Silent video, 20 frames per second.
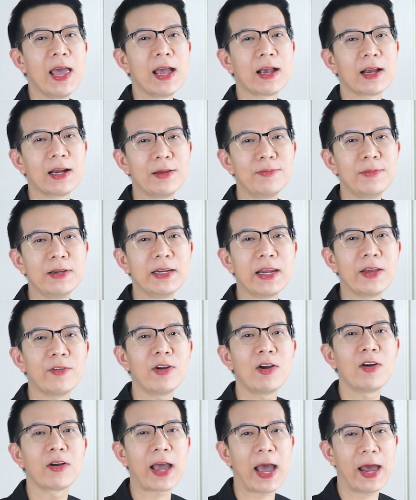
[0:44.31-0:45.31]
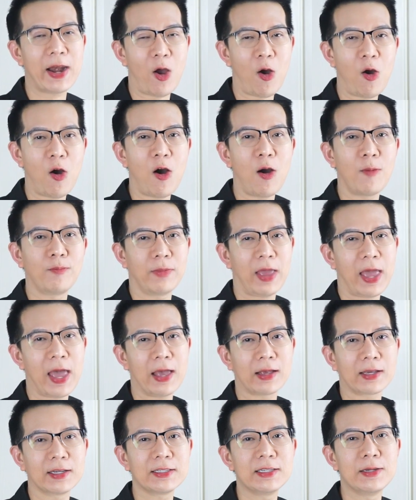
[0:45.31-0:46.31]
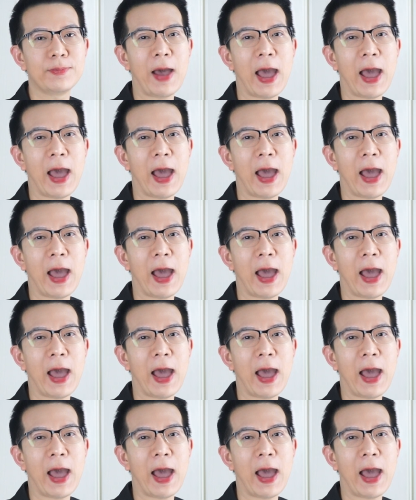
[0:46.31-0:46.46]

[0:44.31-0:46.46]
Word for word: เครื่องมือในเรื่องของการออมอก็คือ